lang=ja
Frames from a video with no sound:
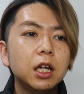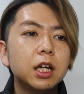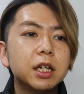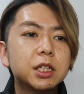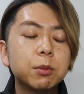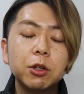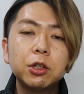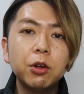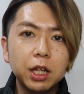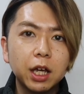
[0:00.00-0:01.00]
自分一
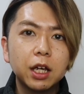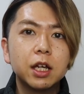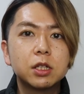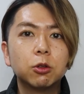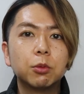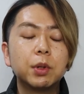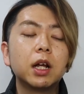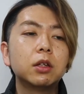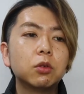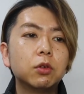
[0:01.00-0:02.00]
人で、その
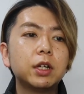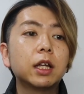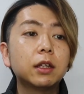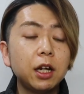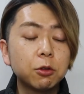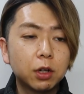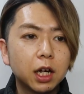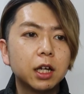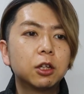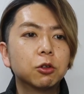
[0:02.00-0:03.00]
ブランドをやったりと
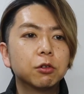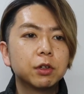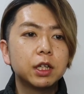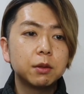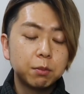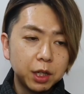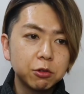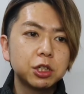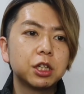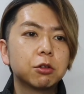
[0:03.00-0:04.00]
か、えっ、と、美
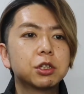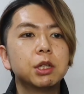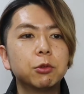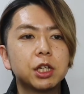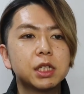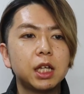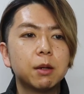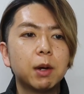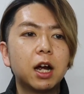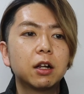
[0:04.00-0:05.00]
容師としてもです
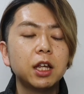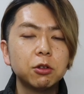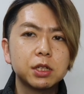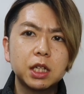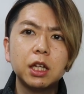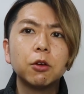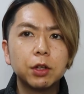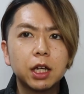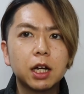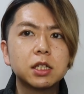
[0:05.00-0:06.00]
ね、まあ、ある程度好きなよう
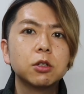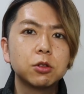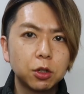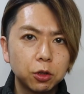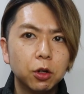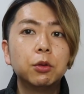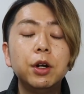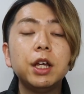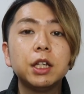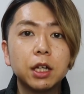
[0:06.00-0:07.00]
に活動すると、
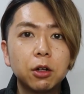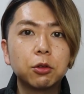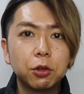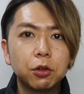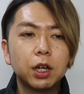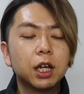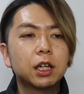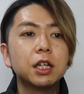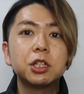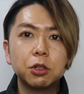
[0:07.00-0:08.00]
フリーになるという、
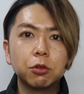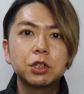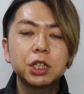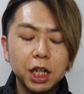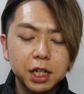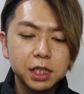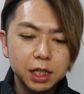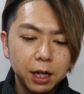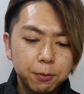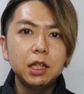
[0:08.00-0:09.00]
えー、決心をしてです
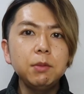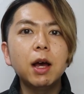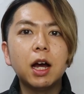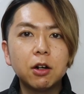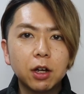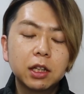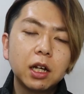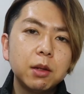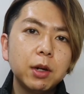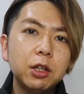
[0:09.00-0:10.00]
ね、今ある当
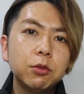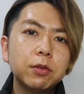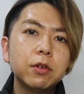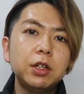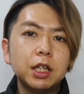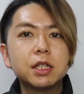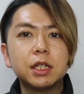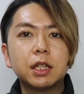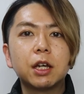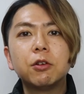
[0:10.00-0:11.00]
たり前の服にです
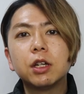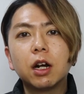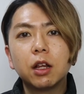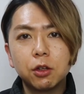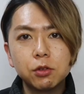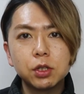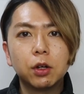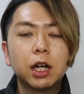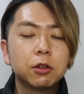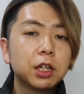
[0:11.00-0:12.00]
ね、テクニカルな要
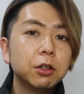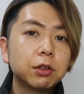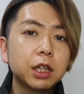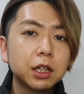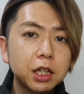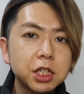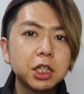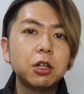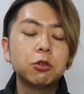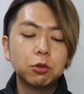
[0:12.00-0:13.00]
素、あの、機能的な記
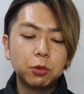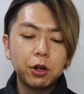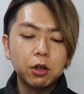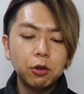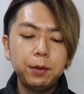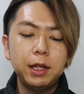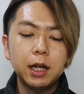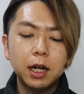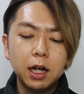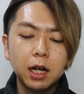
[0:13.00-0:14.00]
事っていうのを盛り込み
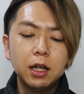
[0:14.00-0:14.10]
ながら、